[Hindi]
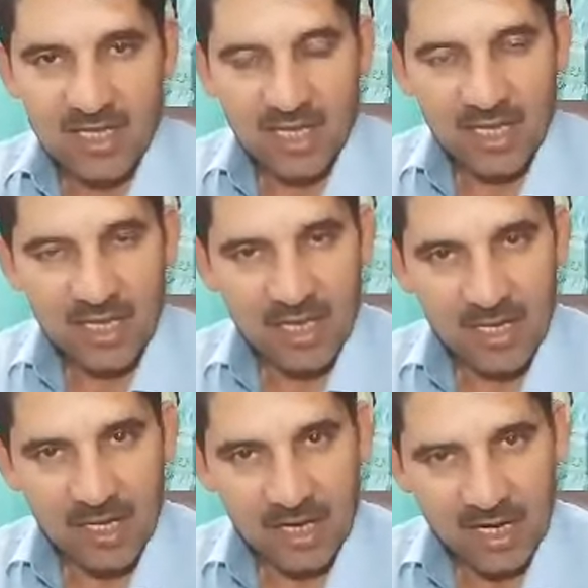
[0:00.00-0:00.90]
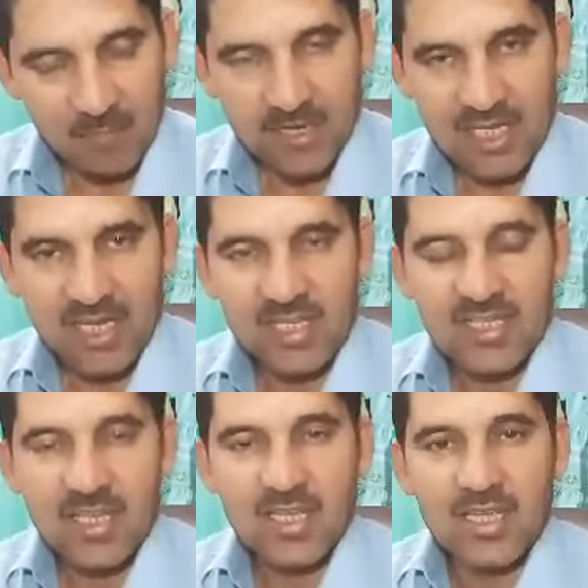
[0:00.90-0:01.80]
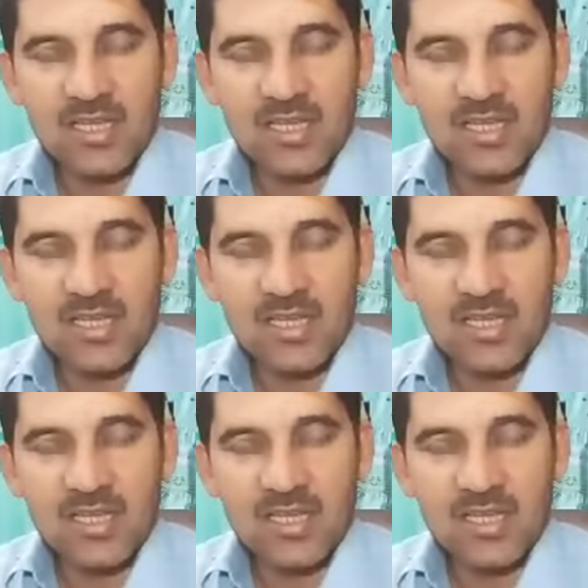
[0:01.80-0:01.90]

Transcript: कि कंपनी के लिए